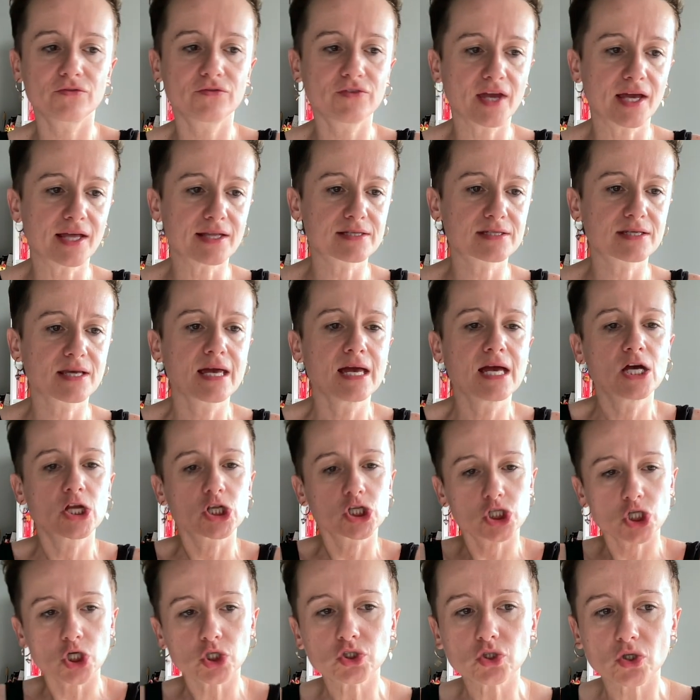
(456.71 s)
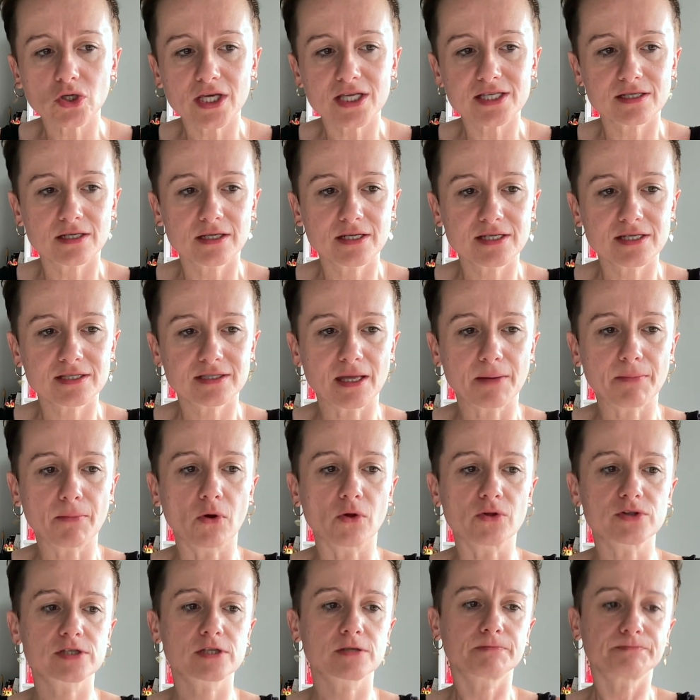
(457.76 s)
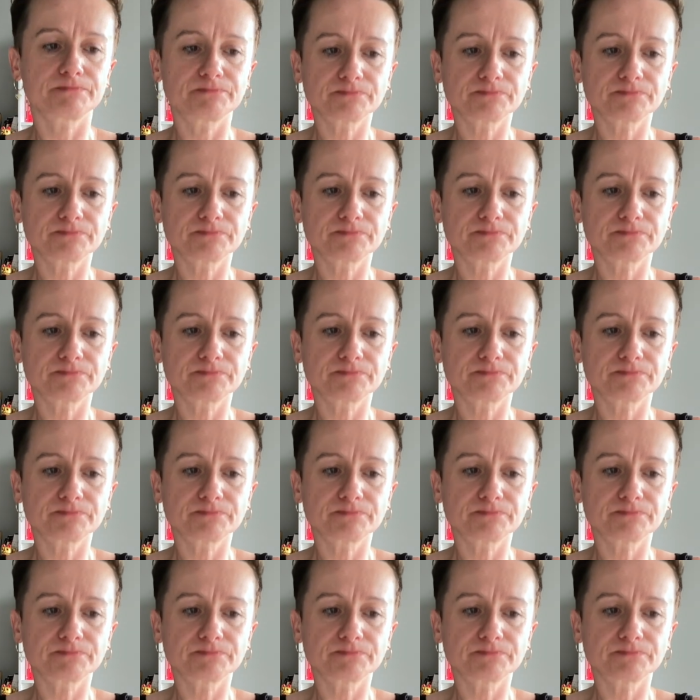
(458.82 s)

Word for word: Więc co to jest lista mocy?